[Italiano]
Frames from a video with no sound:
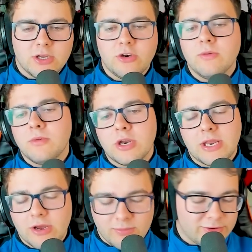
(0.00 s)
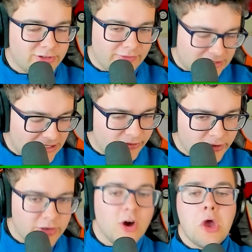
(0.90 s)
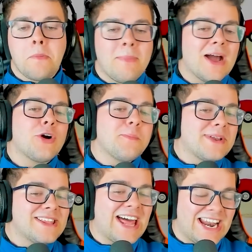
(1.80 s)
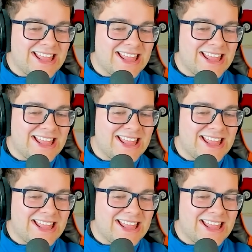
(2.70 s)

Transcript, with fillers: non morire come sto facendo io, ma completare la